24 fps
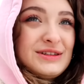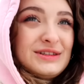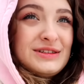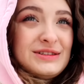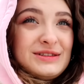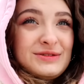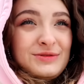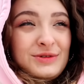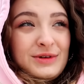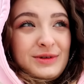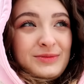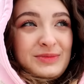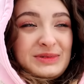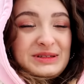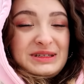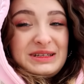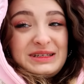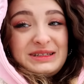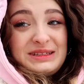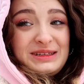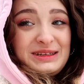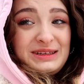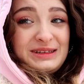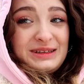это сегодня
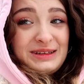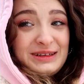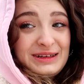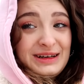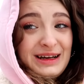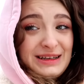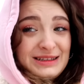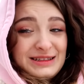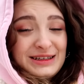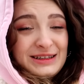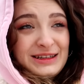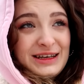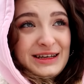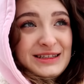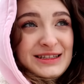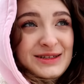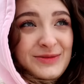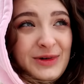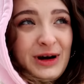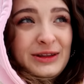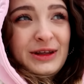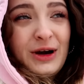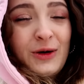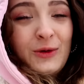последний э, раз, когда я
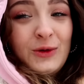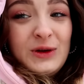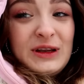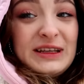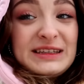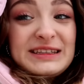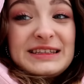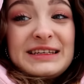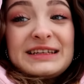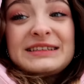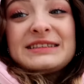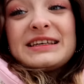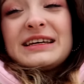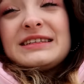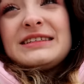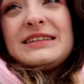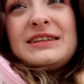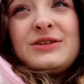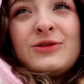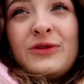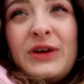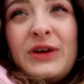снимаю на улице. И, кстати, не